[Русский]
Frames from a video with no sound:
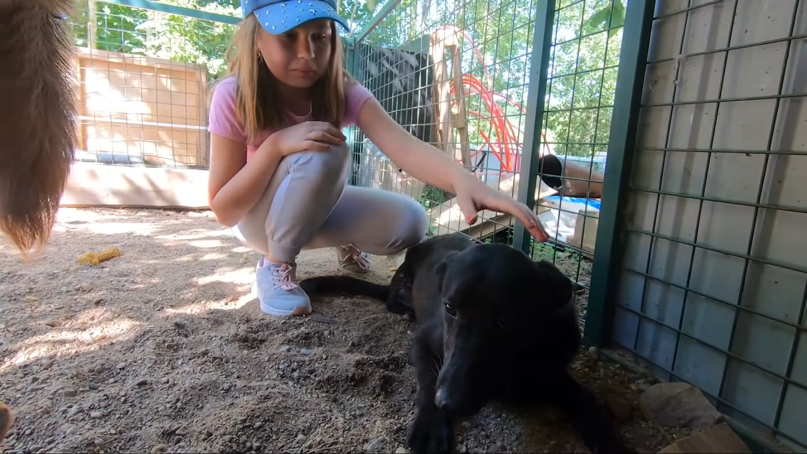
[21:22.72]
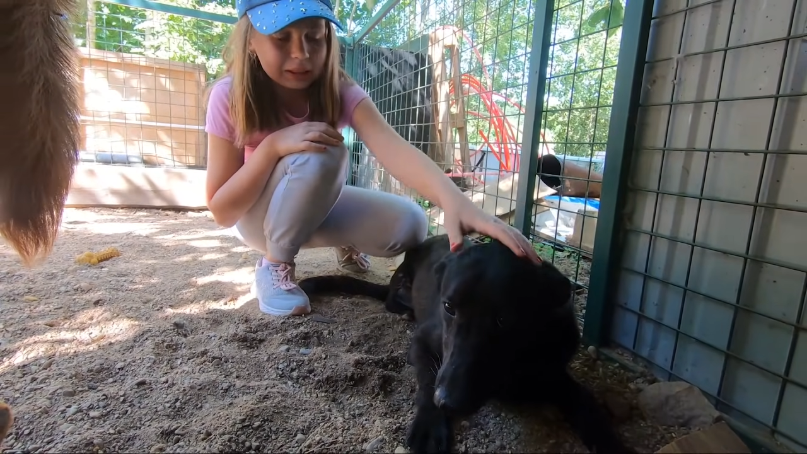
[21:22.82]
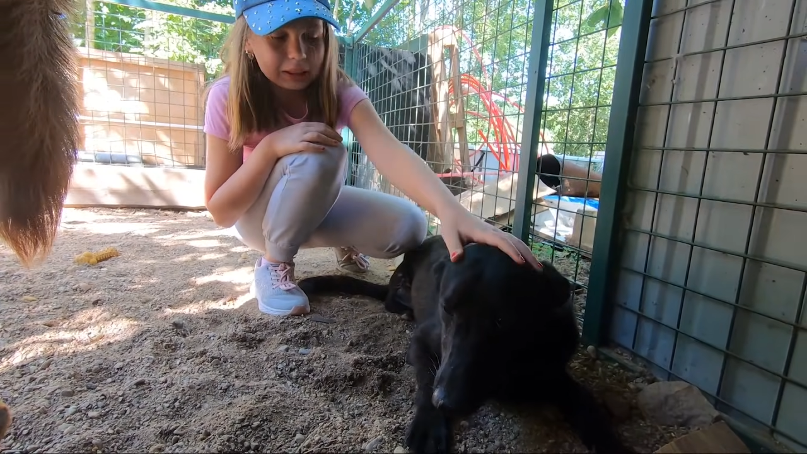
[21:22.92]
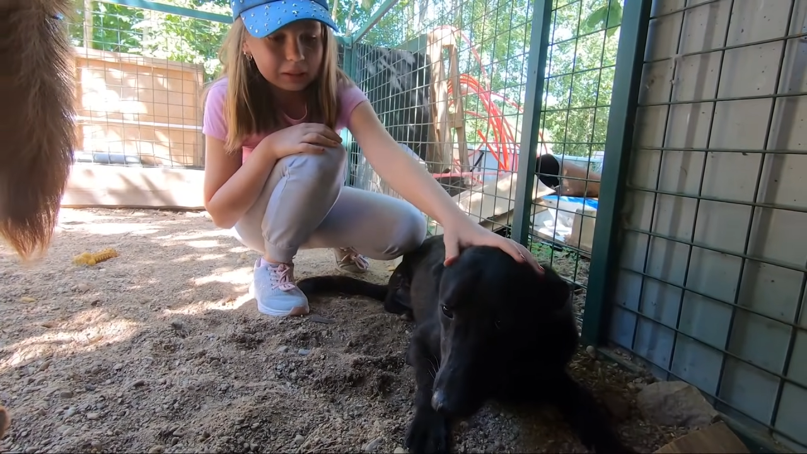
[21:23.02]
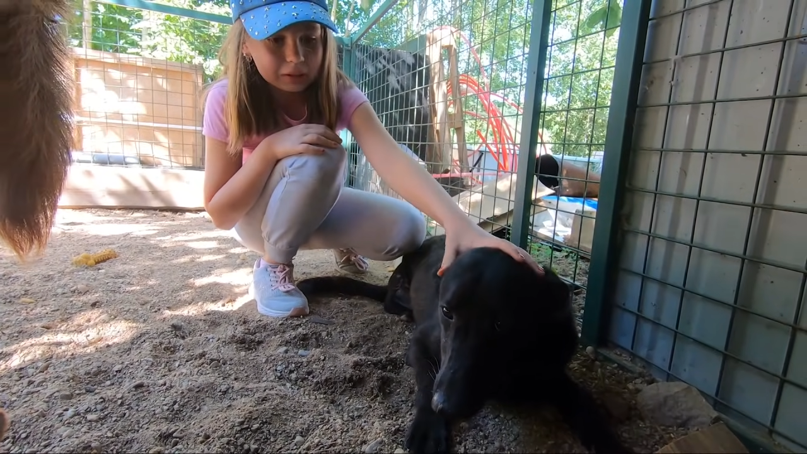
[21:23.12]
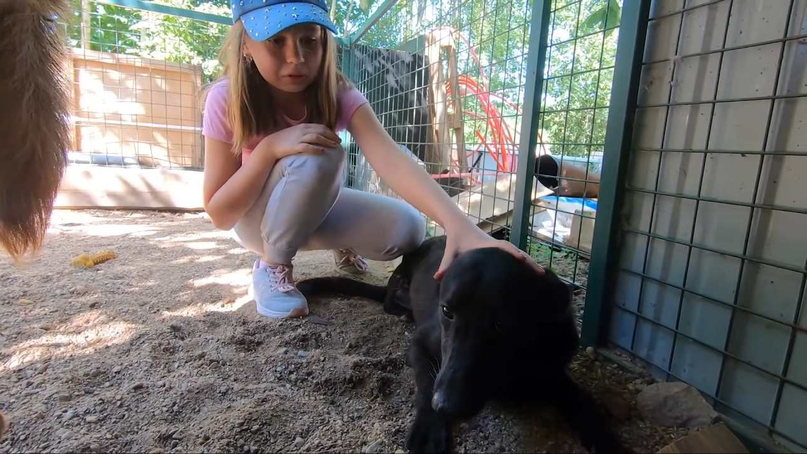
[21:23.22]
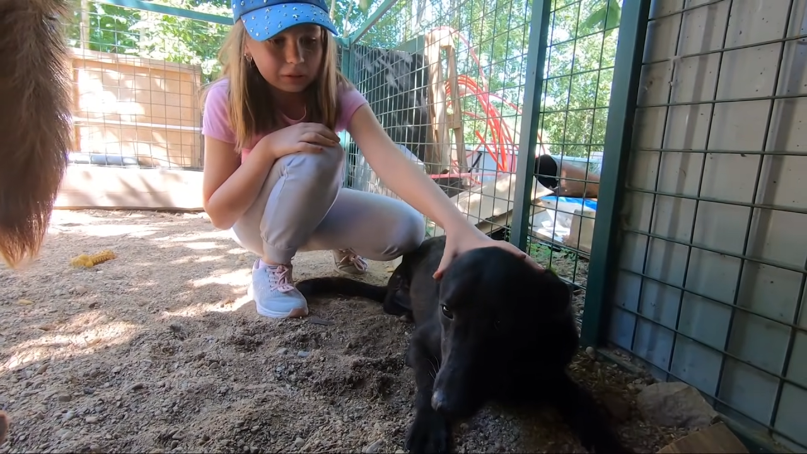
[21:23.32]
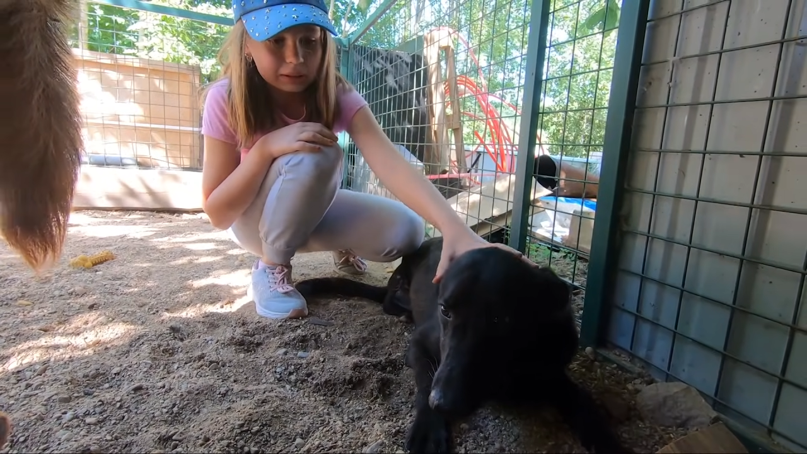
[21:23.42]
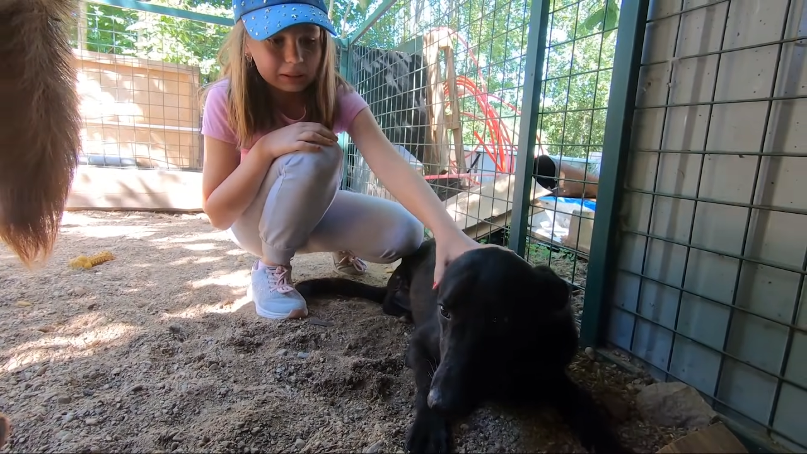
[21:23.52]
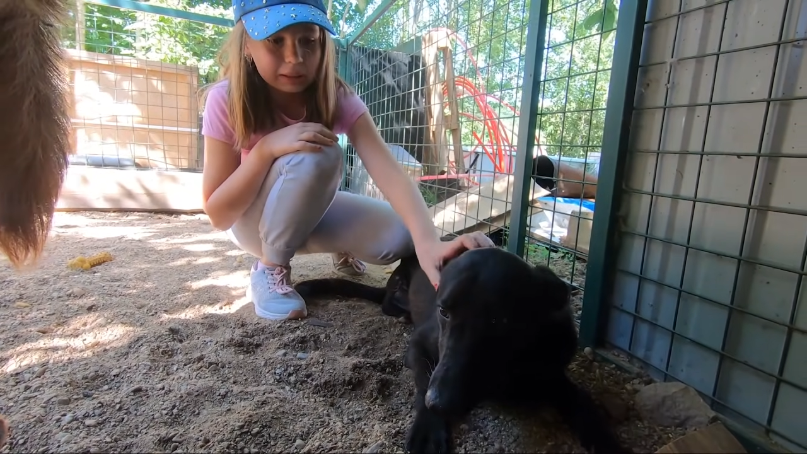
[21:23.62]
Ну, и никто
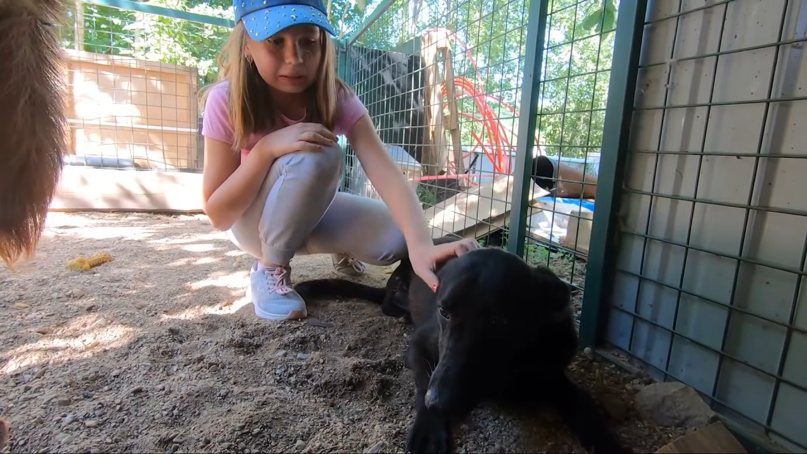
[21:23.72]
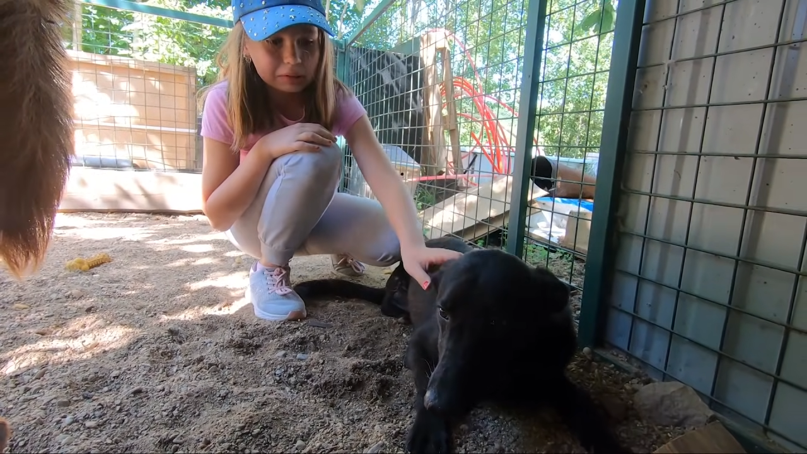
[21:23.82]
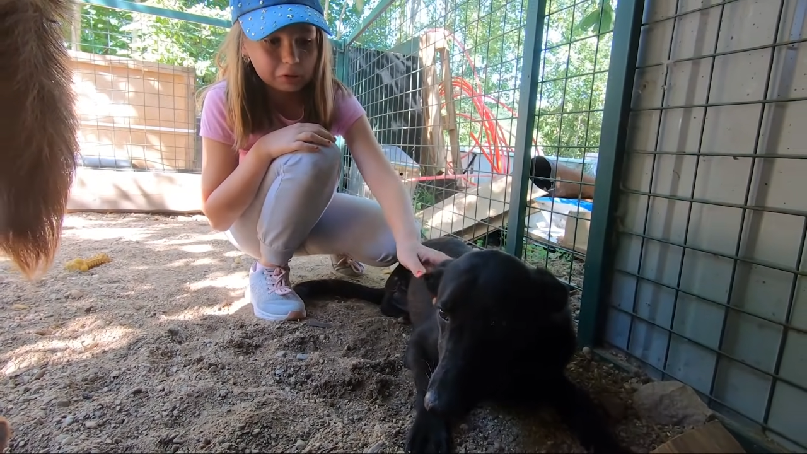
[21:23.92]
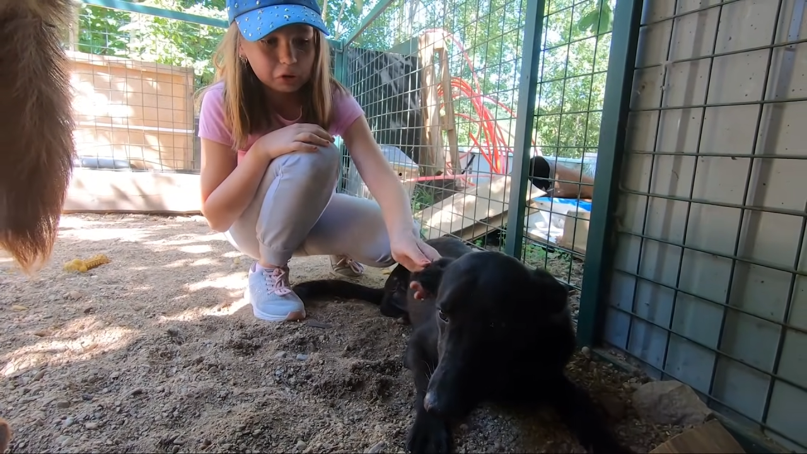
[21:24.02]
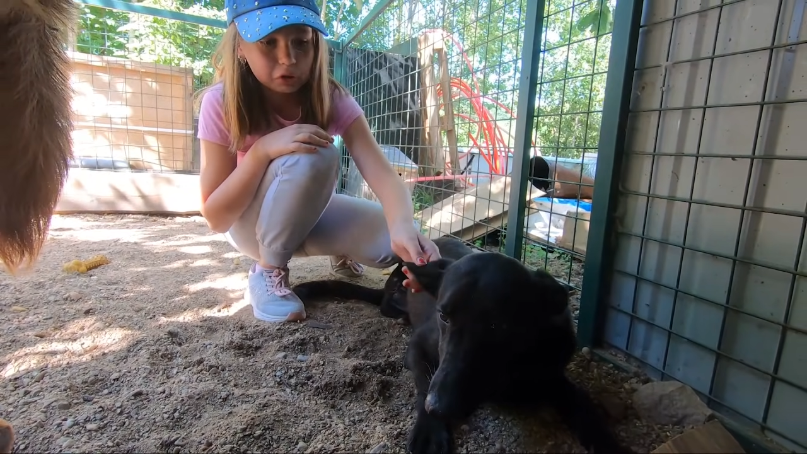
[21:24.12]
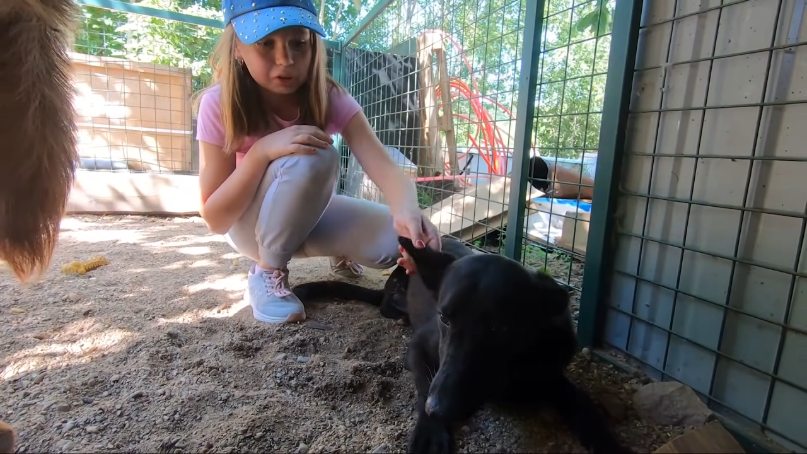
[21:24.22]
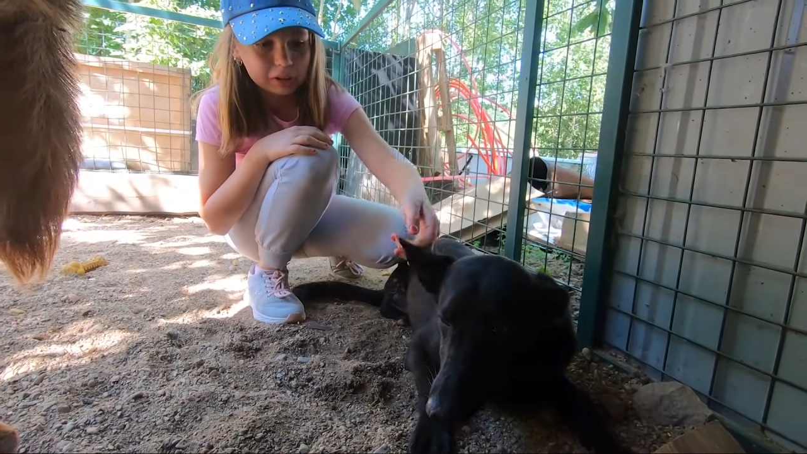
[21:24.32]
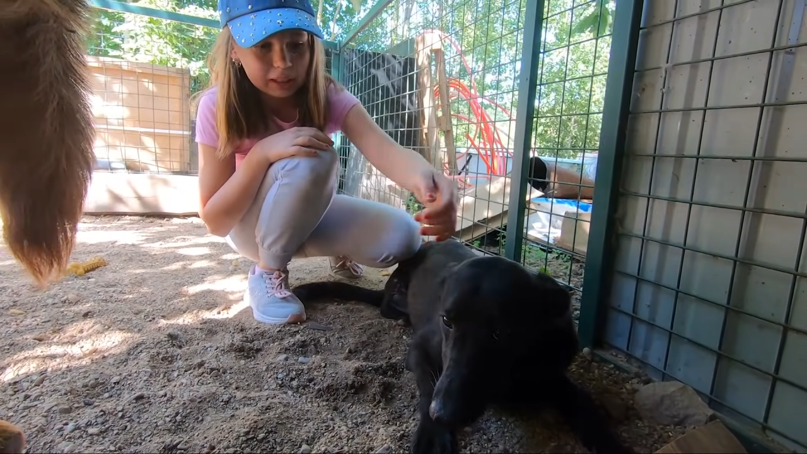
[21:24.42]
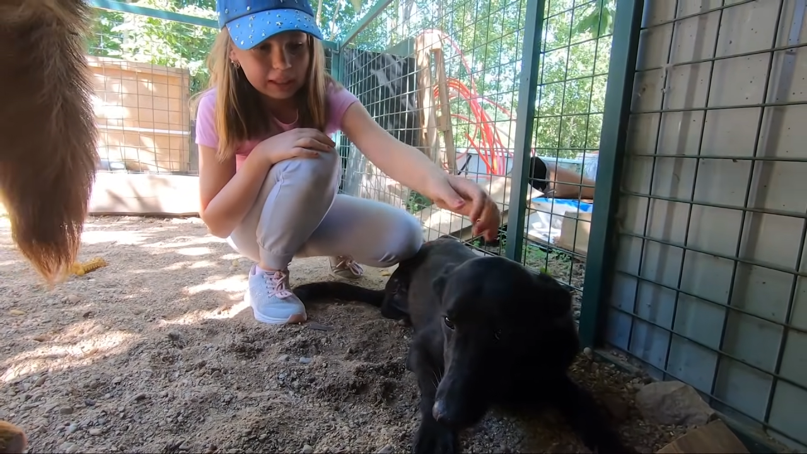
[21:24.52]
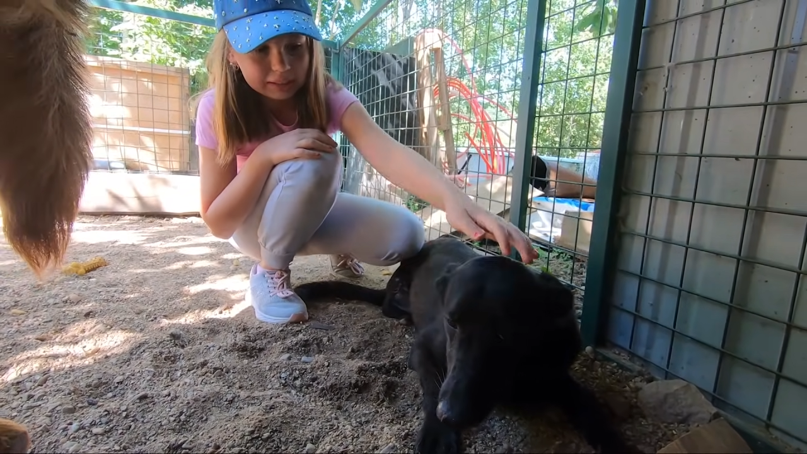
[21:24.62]
с ней не хочет
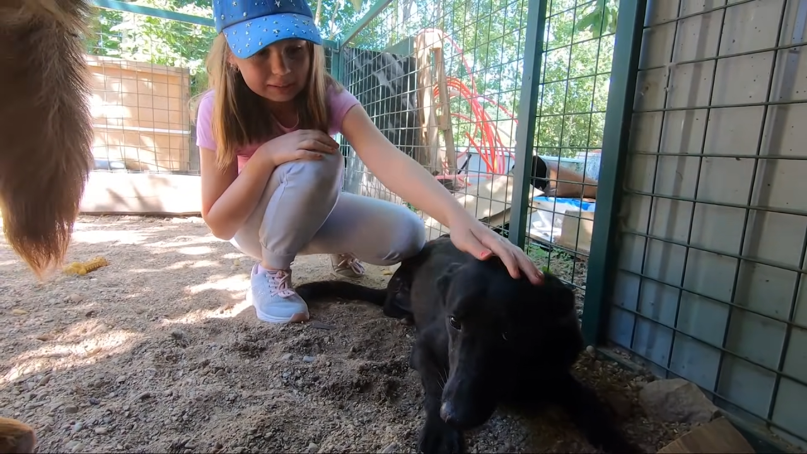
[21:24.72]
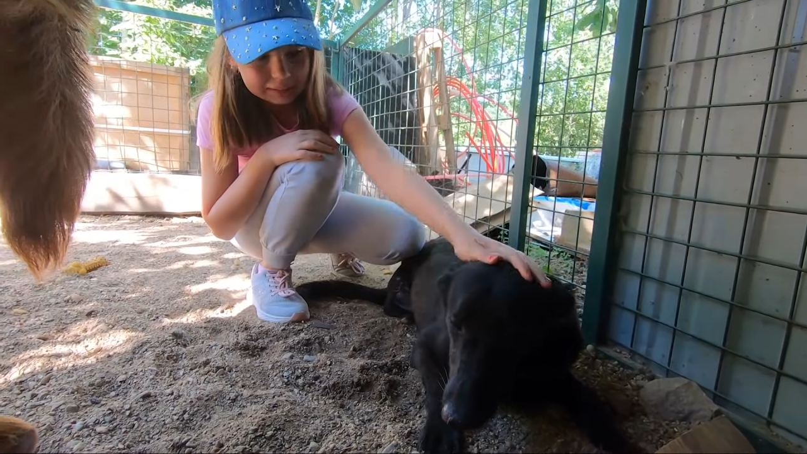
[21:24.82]
играть.